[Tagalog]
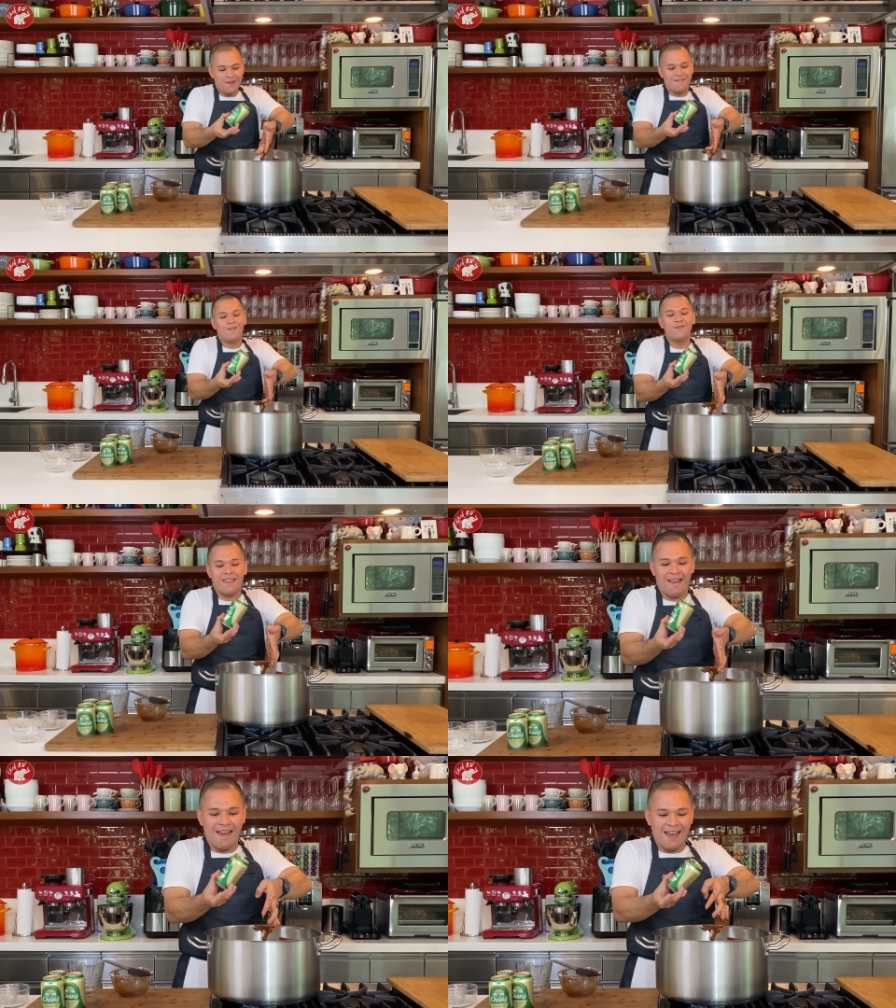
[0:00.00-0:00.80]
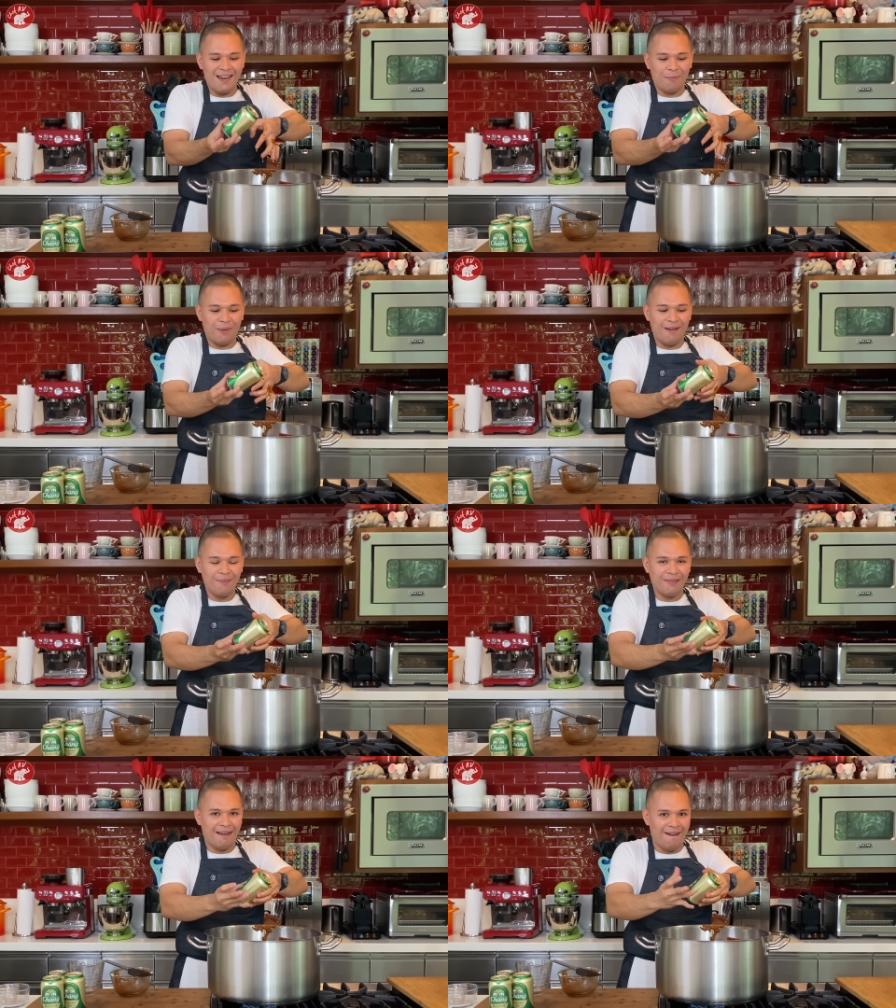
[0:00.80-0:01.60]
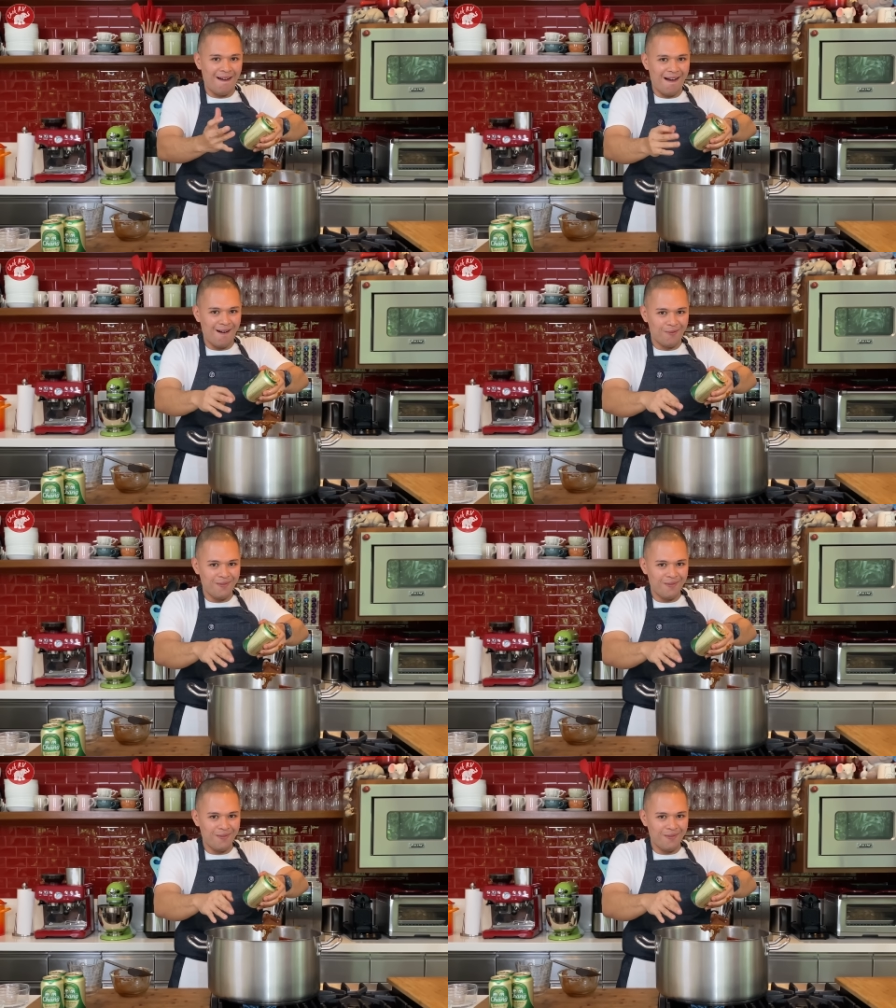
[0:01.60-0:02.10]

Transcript: Ang Tatay, at parang dumb.